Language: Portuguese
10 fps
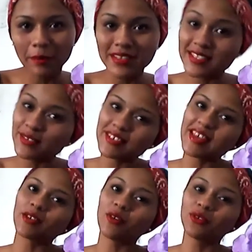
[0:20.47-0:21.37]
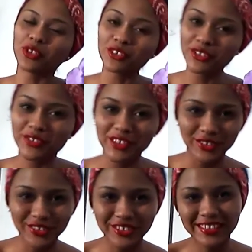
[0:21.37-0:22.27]
mais atualizado com os nossos
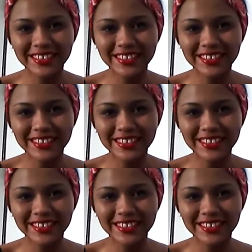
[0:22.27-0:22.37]
vídeos.